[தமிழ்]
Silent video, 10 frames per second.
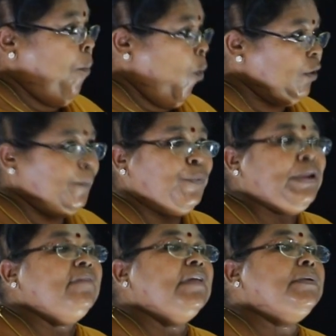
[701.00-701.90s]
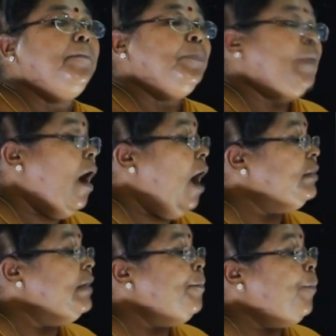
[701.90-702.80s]
போர் புரிவதும்
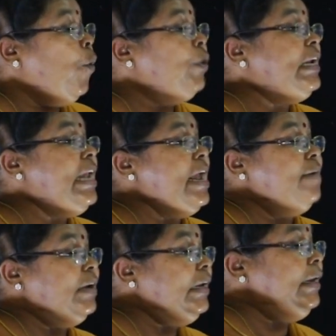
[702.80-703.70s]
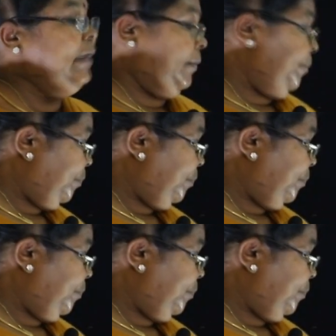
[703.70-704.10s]
அந்த போரிலே வென்று